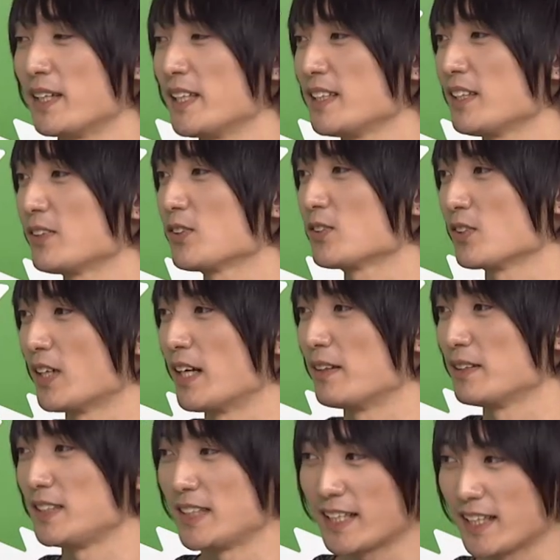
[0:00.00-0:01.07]
学んでること
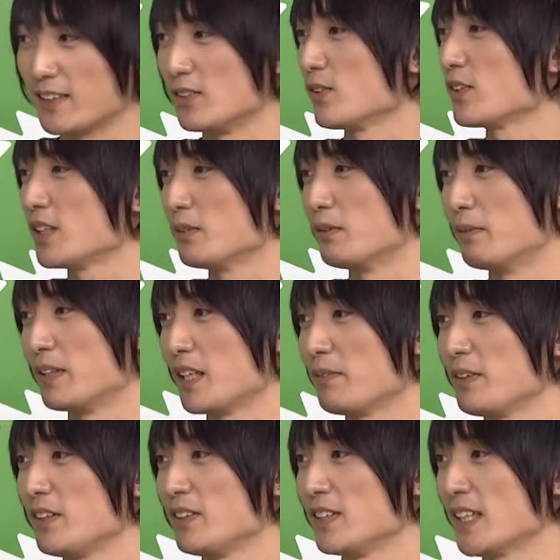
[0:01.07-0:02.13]
は世界のどこでも学
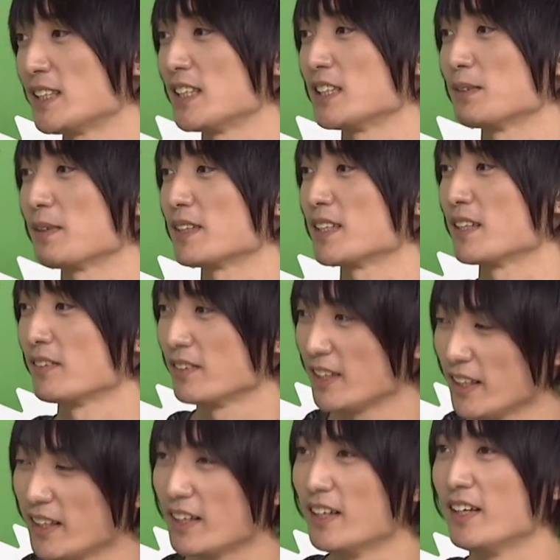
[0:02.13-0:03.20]
べるようになってしまったの
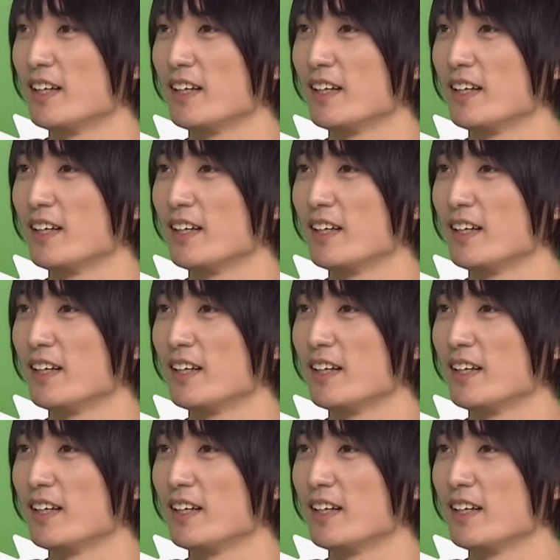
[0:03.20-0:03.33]
で